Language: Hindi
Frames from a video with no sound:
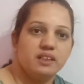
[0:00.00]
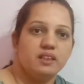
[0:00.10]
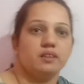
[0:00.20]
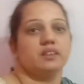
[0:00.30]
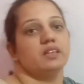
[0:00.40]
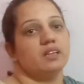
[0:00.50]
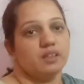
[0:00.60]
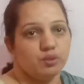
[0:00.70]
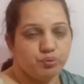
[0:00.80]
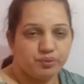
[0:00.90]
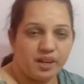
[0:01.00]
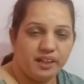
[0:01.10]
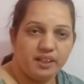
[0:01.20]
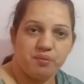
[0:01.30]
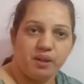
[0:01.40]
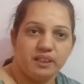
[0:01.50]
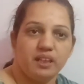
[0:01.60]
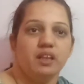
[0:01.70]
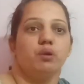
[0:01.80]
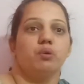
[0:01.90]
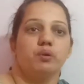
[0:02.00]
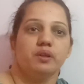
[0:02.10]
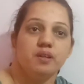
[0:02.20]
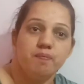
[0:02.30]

हैं कि कट ऑफ क्या रहने वाली है और